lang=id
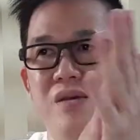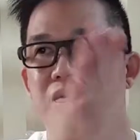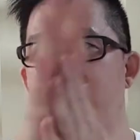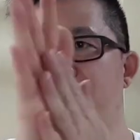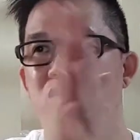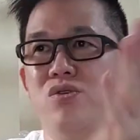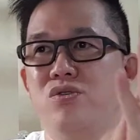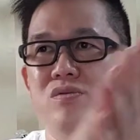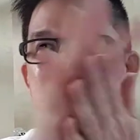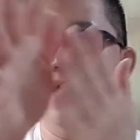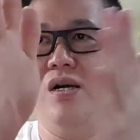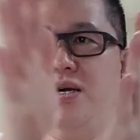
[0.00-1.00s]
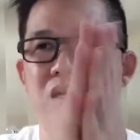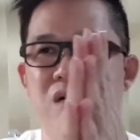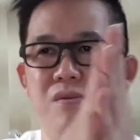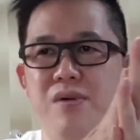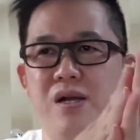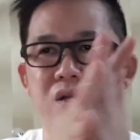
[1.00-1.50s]
mengandung
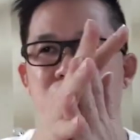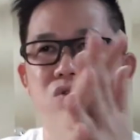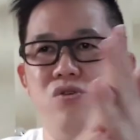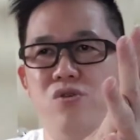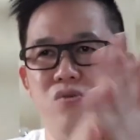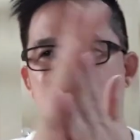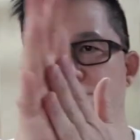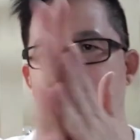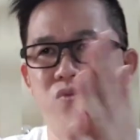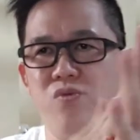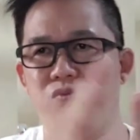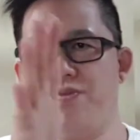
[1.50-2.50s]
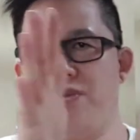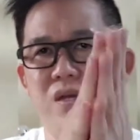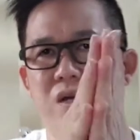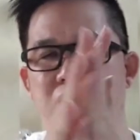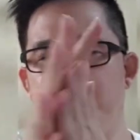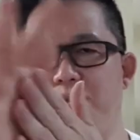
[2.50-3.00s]
uh, mengandung
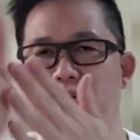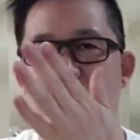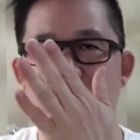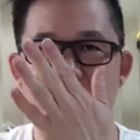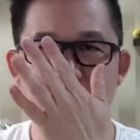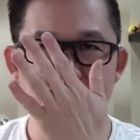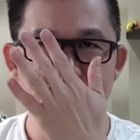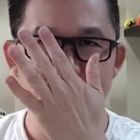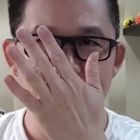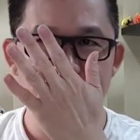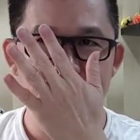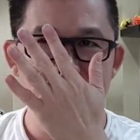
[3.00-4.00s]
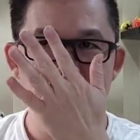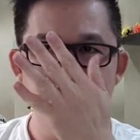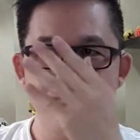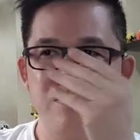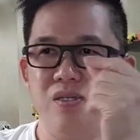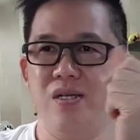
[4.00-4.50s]
uh, pewangi
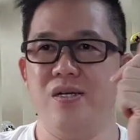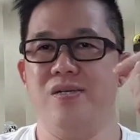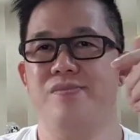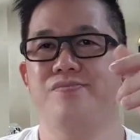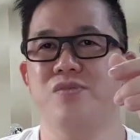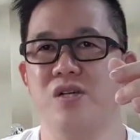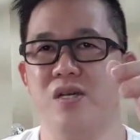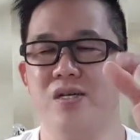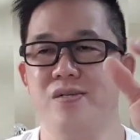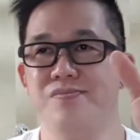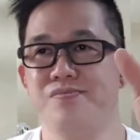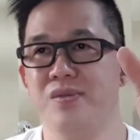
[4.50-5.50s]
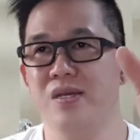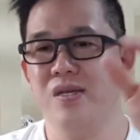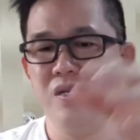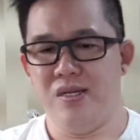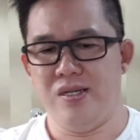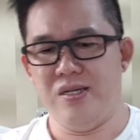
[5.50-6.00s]
ya oke okay.
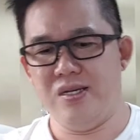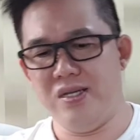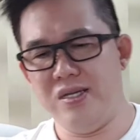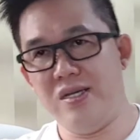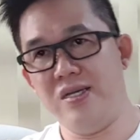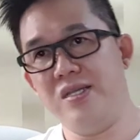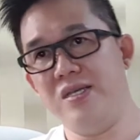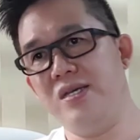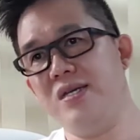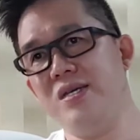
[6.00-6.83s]
jadi ini